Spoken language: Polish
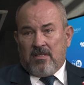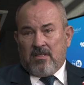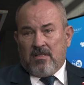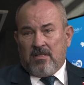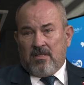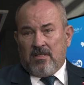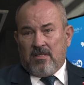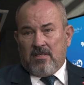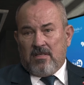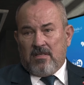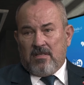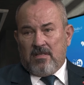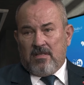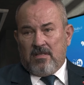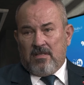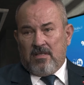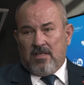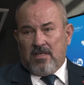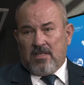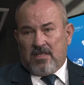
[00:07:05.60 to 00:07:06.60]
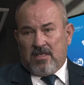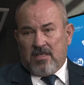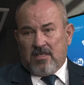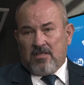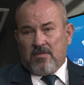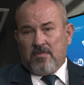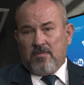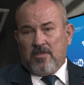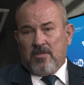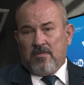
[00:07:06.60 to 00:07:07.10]
e,
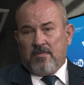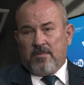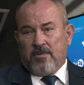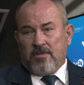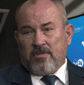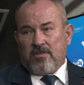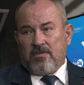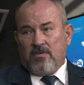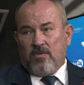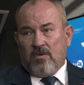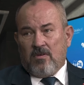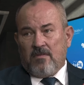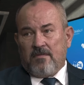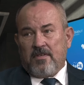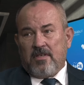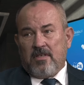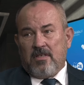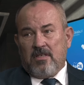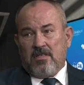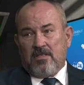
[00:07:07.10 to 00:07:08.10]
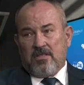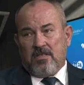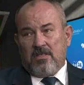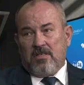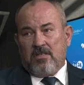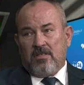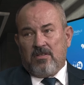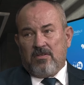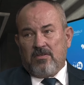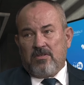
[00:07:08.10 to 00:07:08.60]
jesteśmy posłowie,
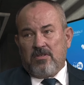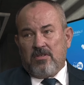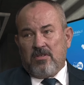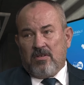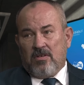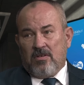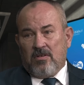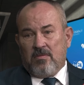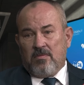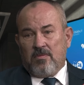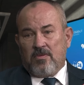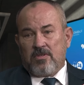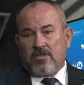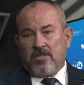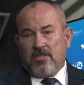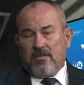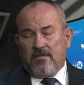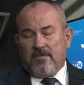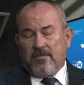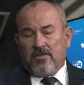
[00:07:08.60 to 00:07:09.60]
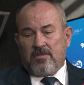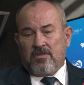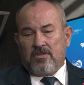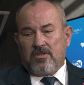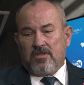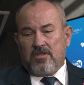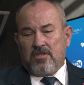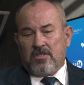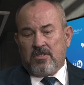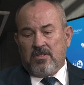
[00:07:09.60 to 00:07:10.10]
jeżeli chodzi o
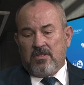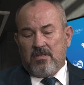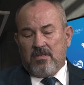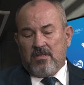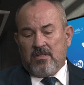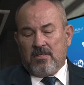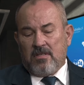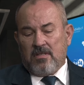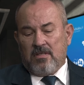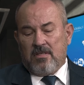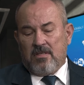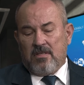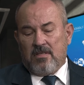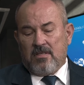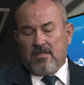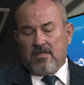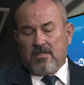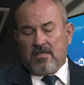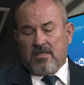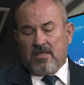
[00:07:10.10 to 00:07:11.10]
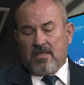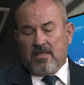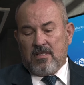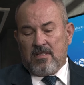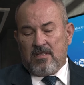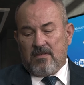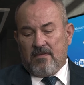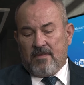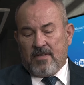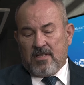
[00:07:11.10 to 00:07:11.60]
możliwość
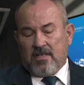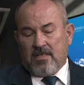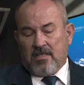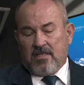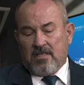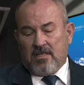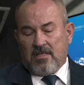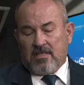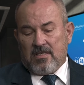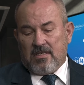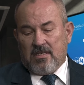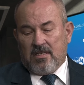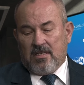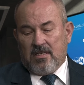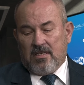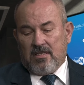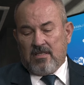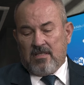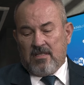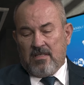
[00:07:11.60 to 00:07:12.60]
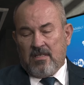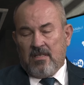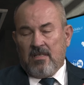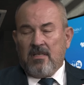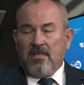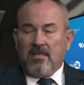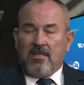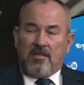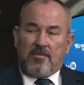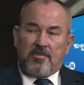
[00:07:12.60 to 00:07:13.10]
zrealizowania tej estakady,
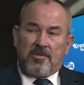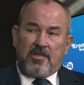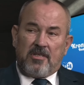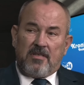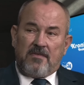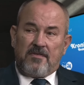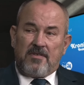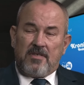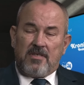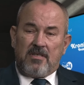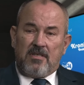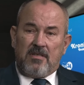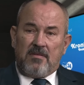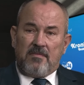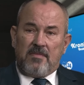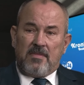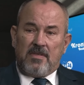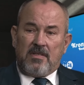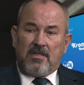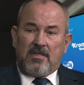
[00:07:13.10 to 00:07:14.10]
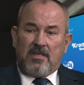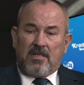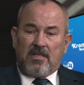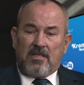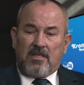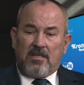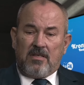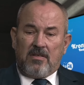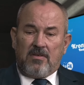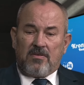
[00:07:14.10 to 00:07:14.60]
a przede wszystkim
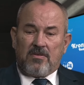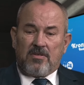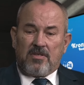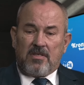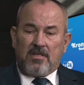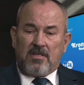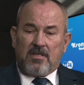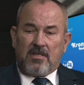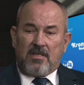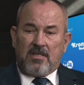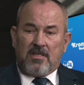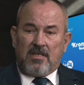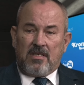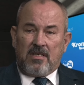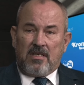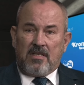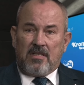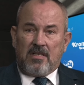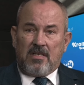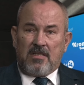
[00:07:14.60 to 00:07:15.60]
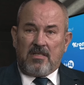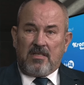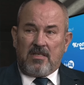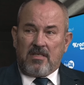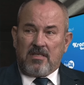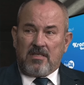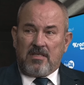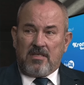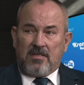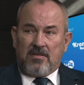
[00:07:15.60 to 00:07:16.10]
dlatego, że Generalna
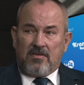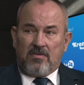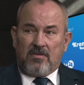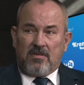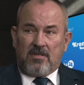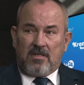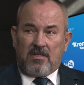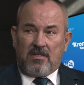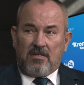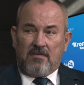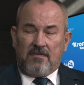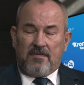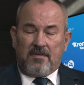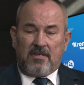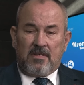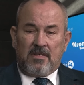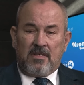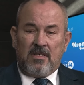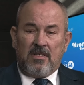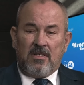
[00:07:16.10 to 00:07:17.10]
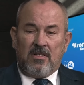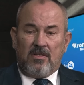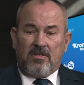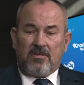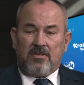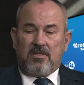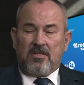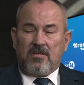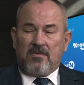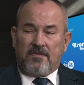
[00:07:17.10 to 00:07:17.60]
Dyrekcja Dróg Krajowych
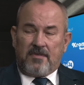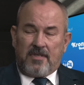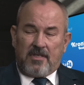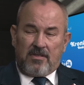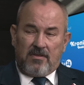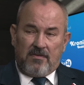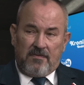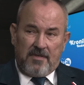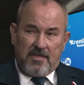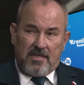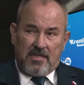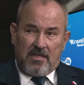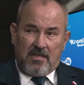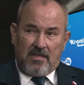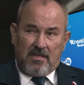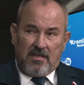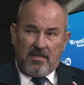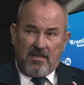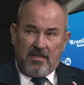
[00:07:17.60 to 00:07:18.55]
oddział w Katowicach